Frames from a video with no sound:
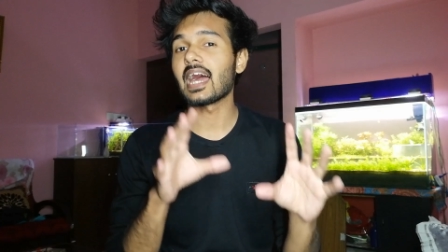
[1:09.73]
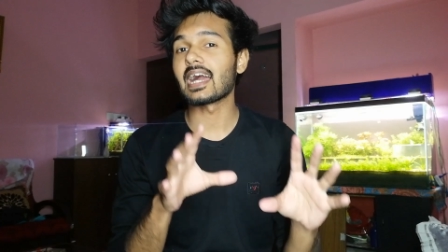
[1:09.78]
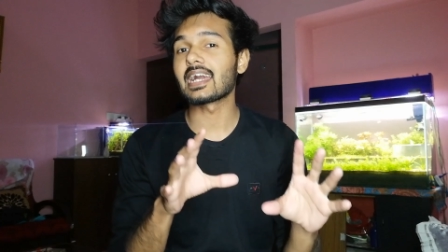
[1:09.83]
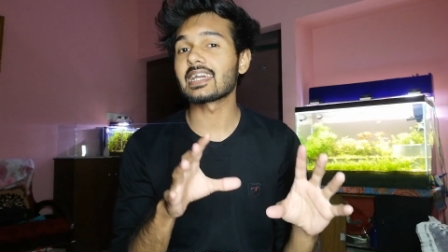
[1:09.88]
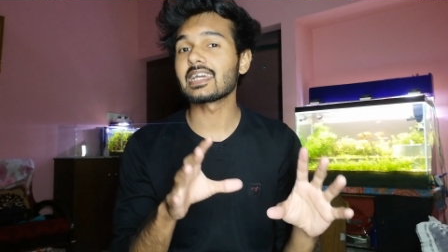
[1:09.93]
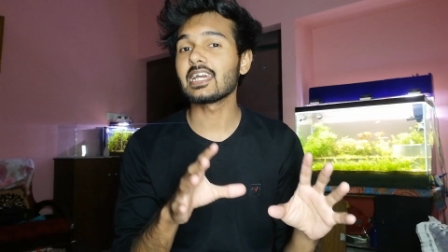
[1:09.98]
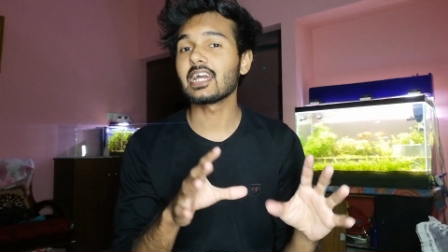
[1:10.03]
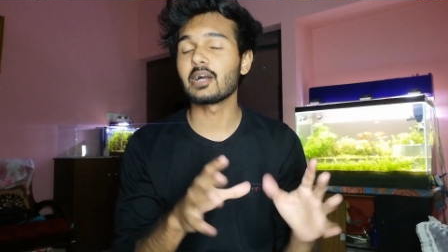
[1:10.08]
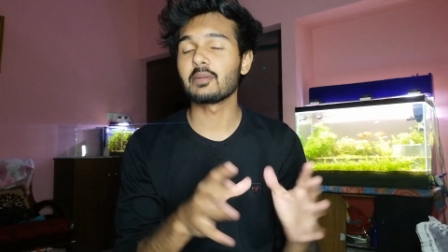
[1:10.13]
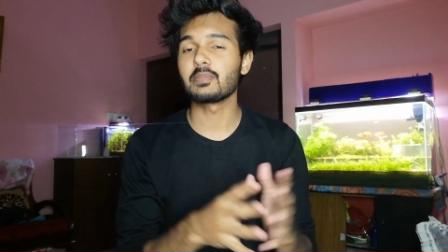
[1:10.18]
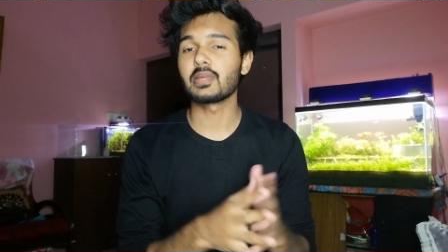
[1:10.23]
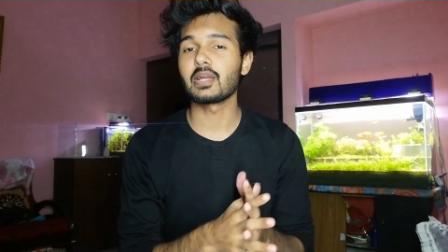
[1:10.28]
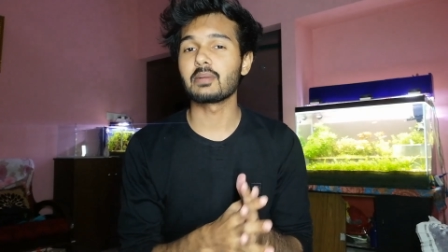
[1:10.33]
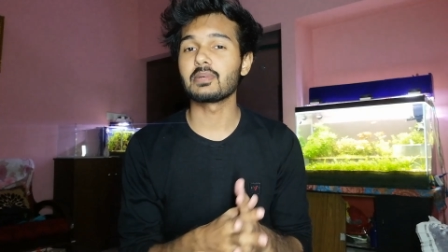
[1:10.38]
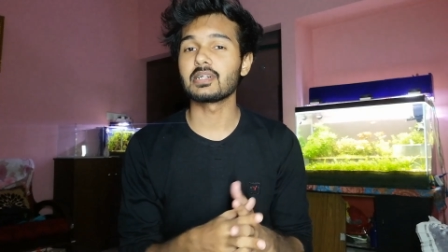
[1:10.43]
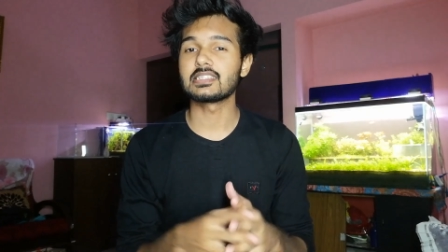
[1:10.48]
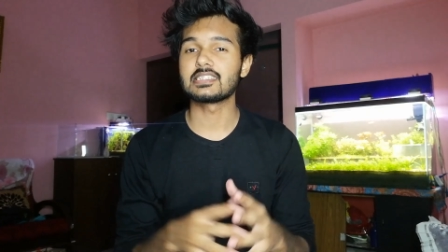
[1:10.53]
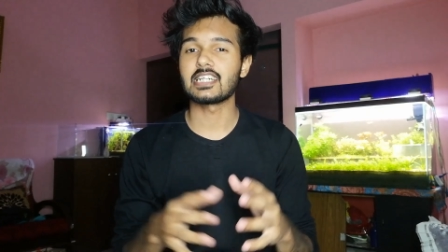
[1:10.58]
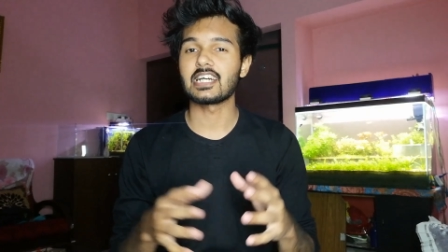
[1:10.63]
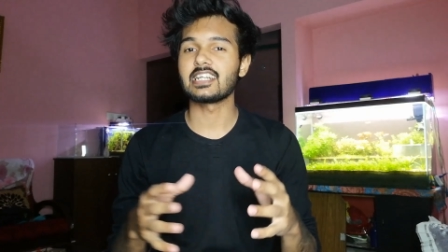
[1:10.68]
আগে আমি
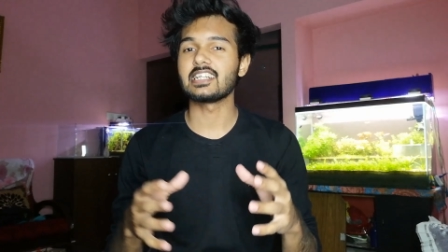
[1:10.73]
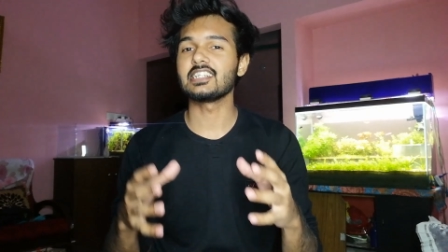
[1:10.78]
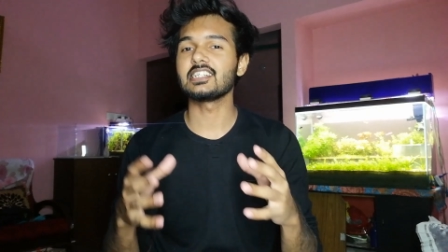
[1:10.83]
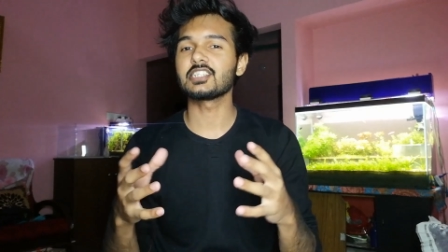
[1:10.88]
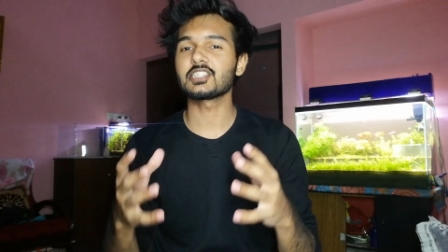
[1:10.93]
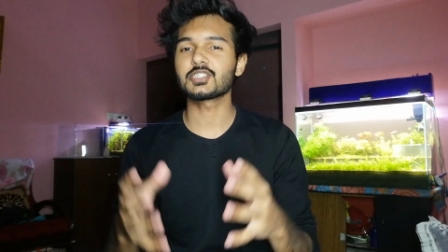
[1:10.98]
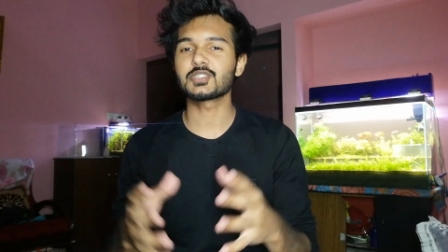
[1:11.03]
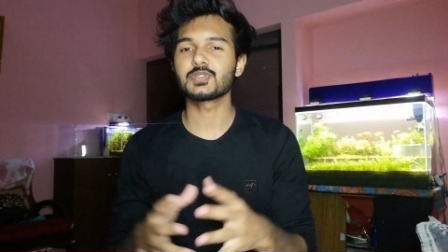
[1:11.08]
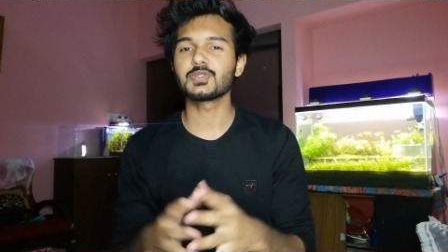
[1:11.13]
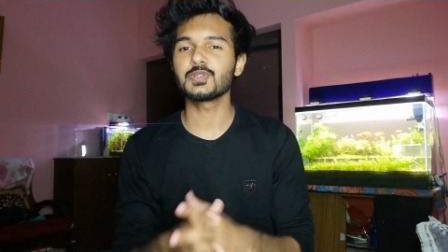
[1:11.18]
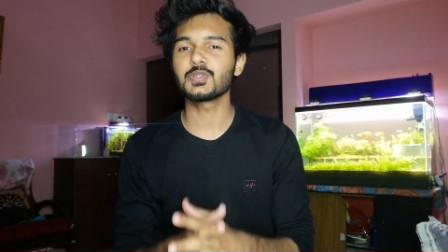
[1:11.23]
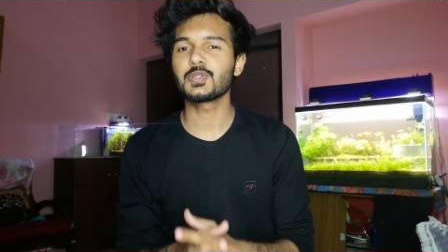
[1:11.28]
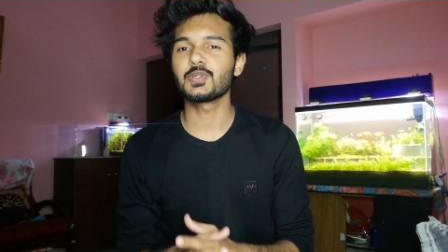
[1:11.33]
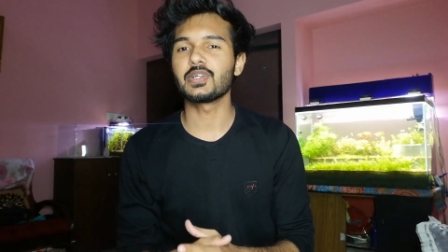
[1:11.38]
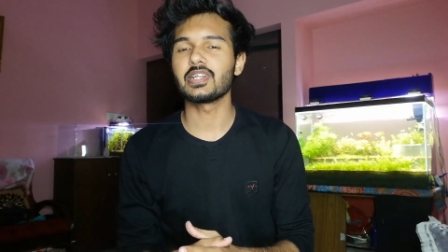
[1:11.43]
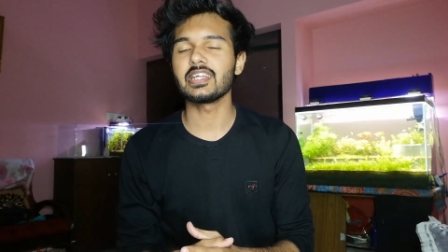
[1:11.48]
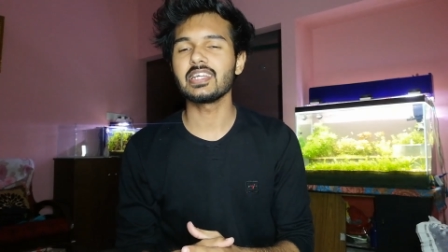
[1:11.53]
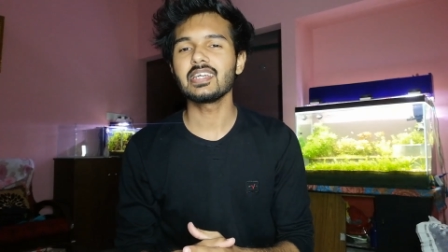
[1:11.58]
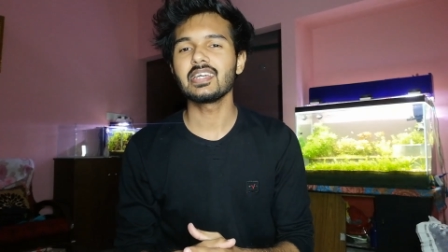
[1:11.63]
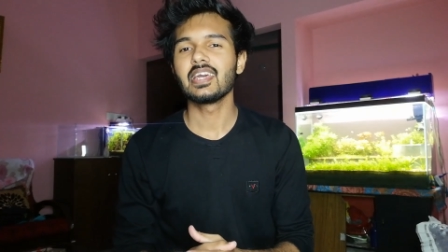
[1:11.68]
আমার জার্নিটা শুরু
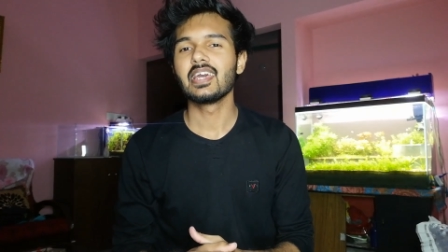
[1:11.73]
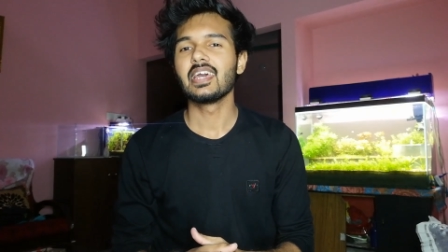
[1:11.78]
করি